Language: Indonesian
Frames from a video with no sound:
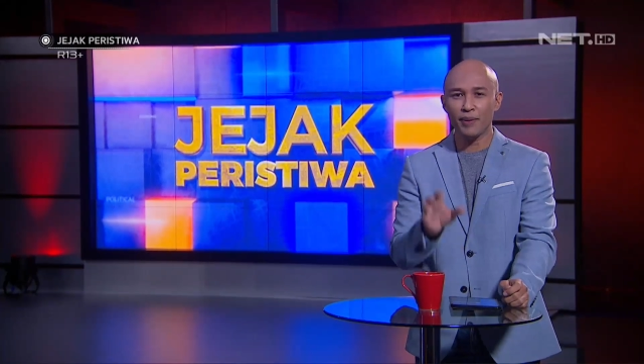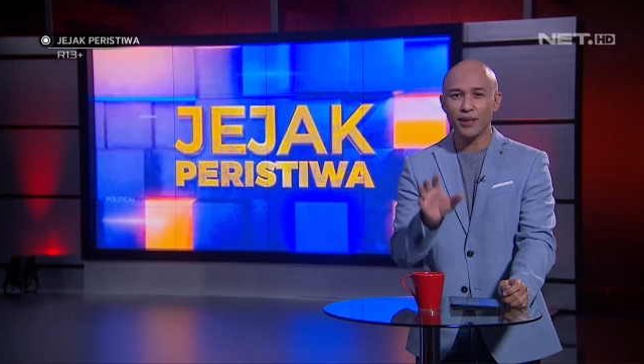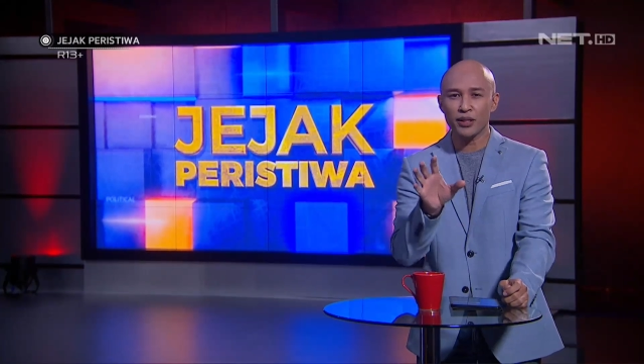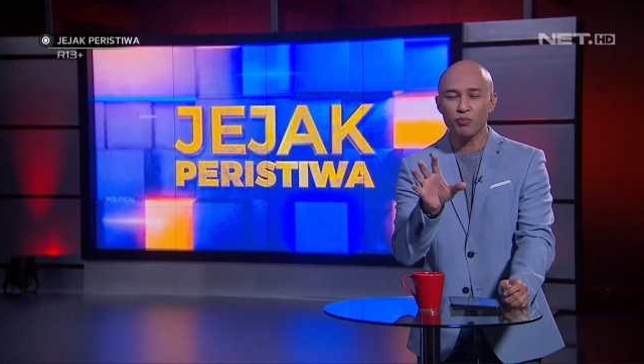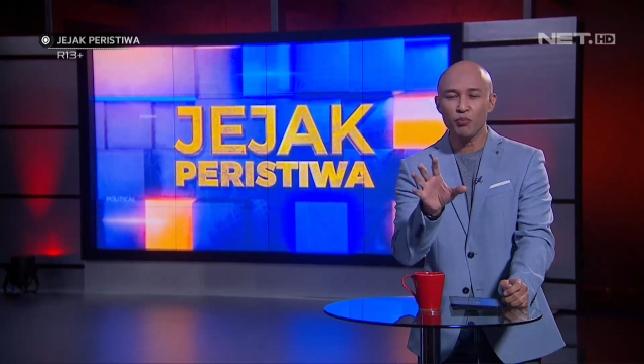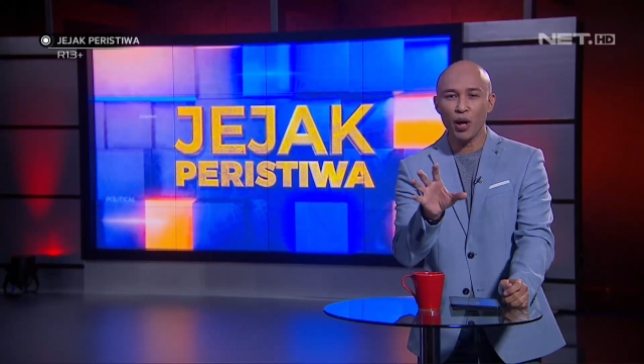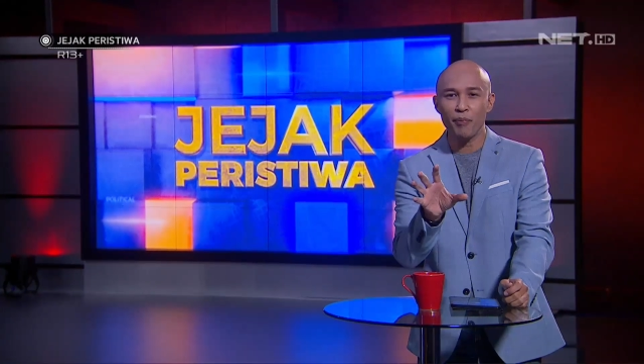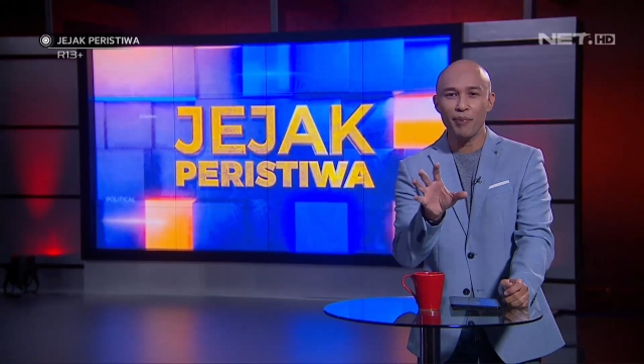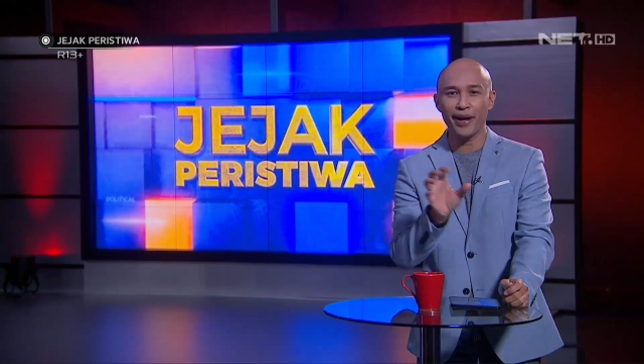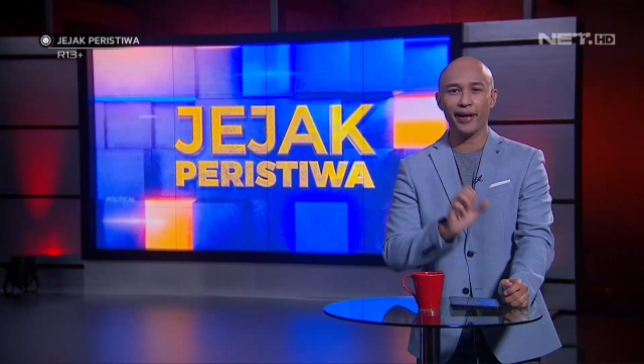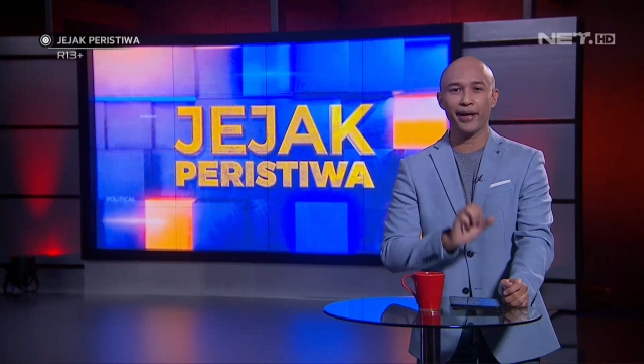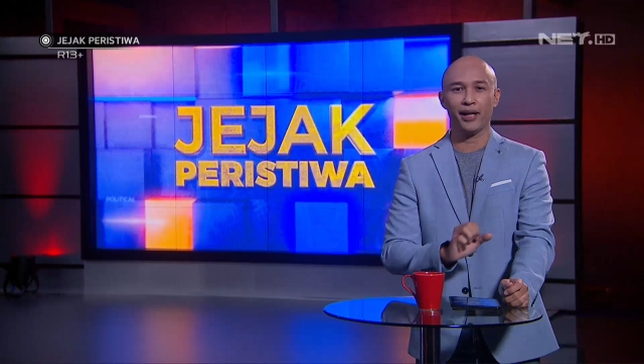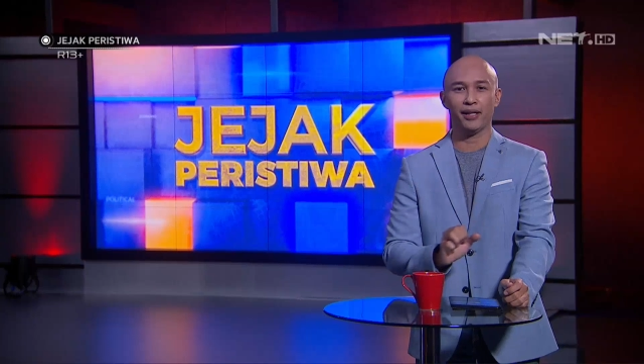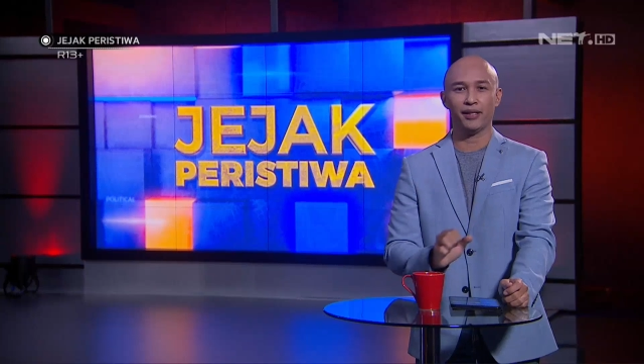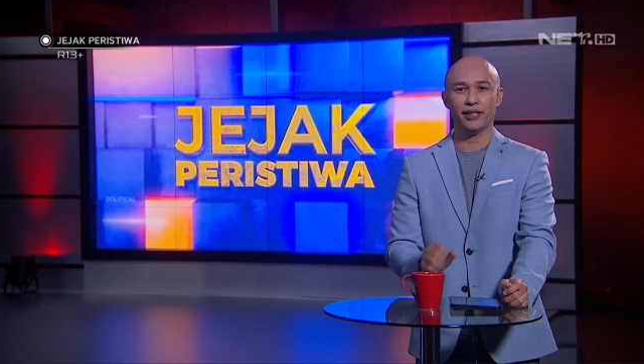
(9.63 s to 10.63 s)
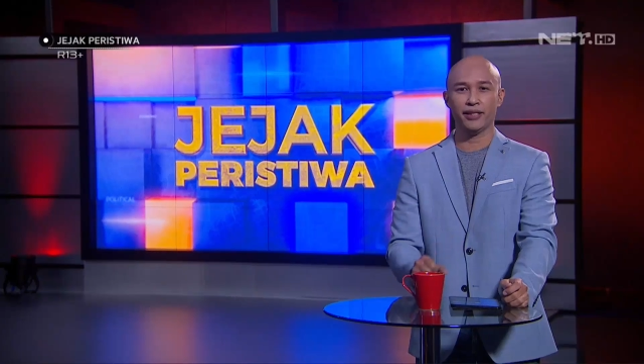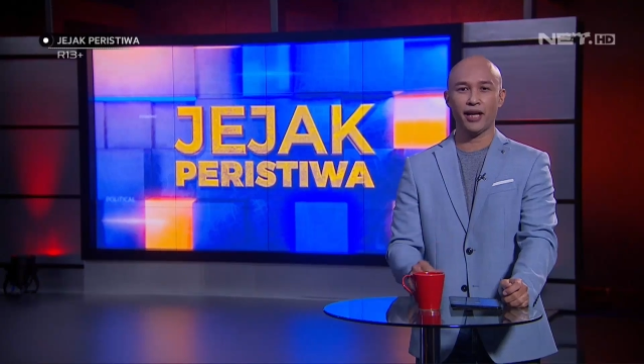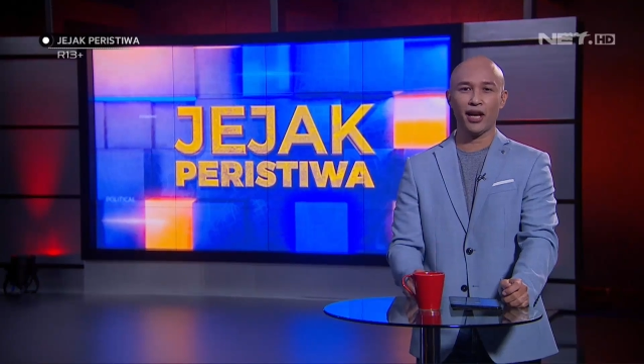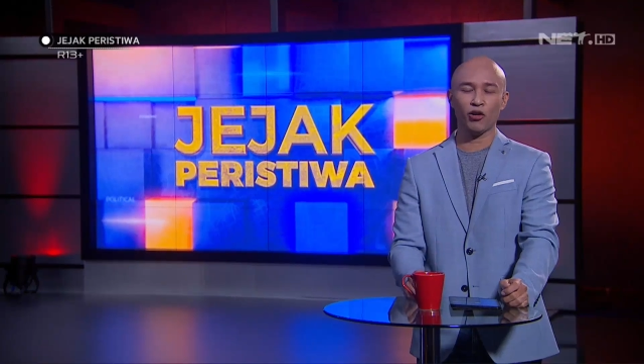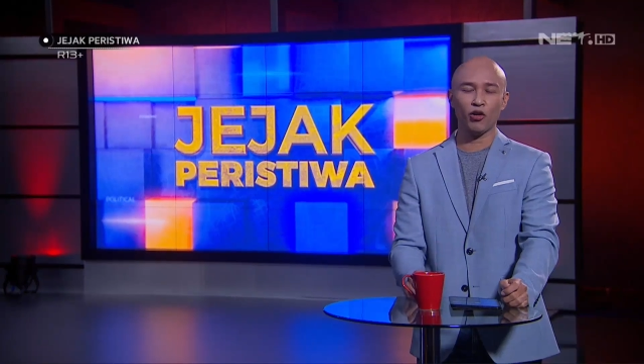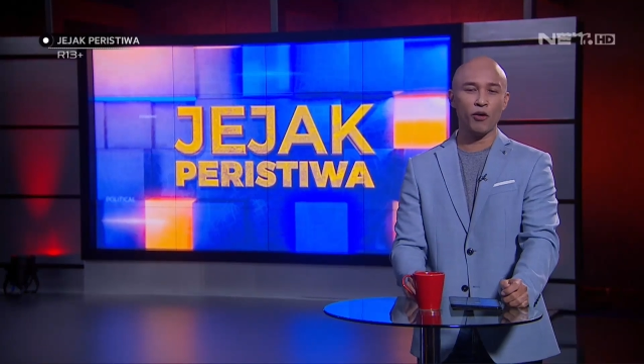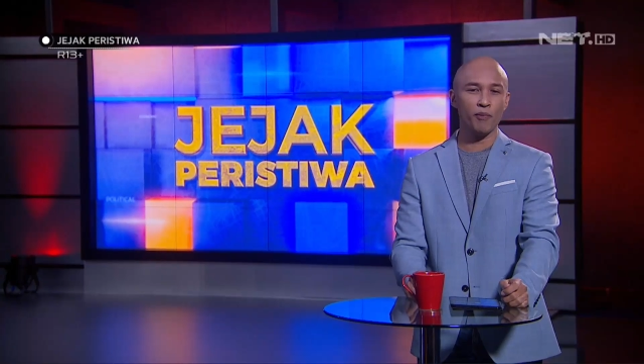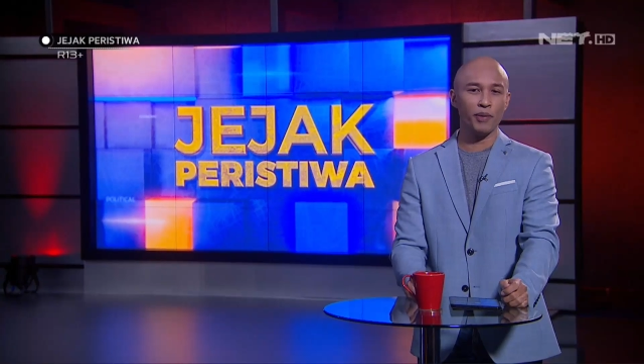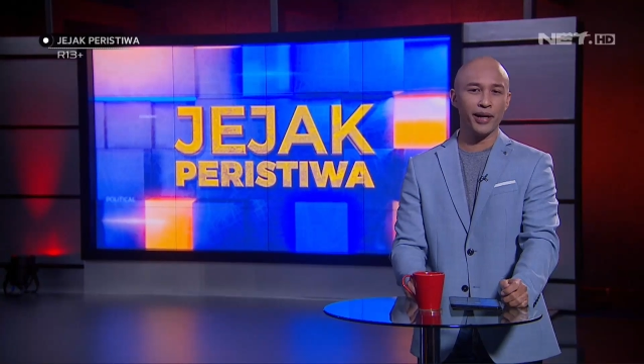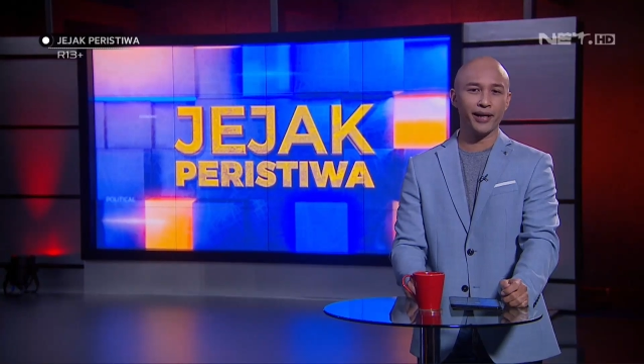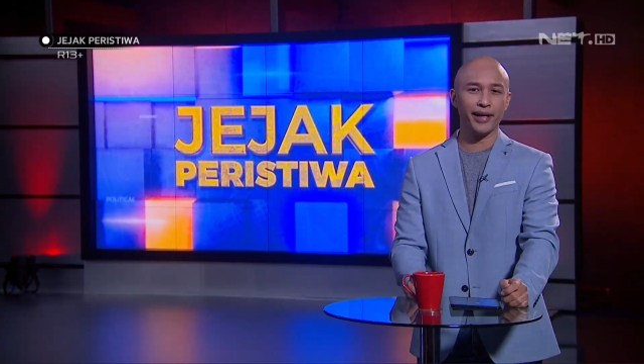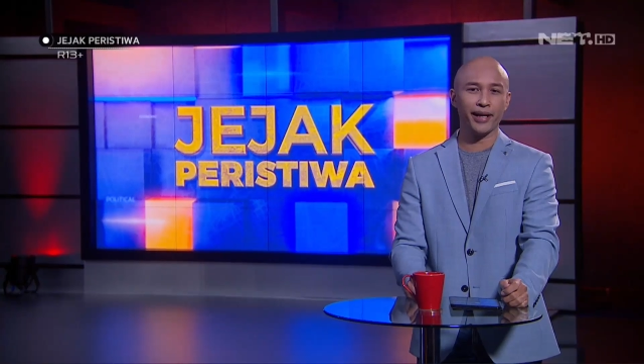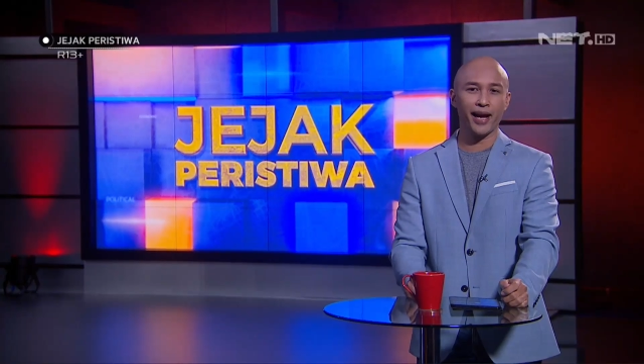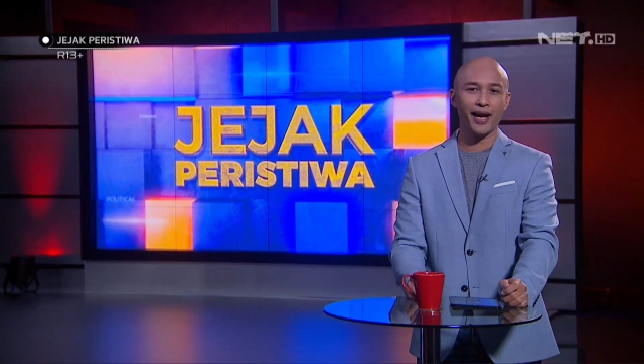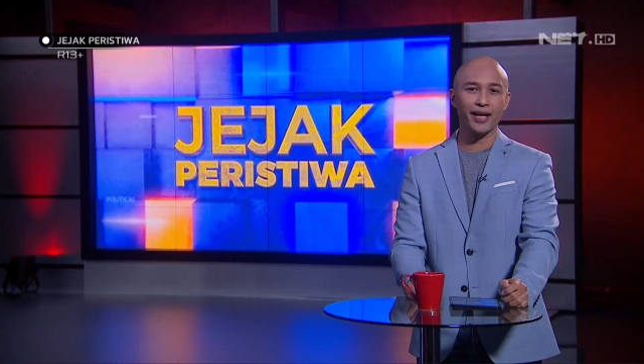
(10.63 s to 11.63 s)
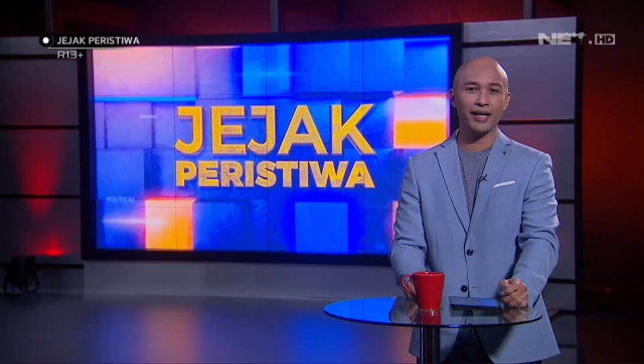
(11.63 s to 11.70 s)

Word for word: di depan sebuah bengkel di Jalan Komplek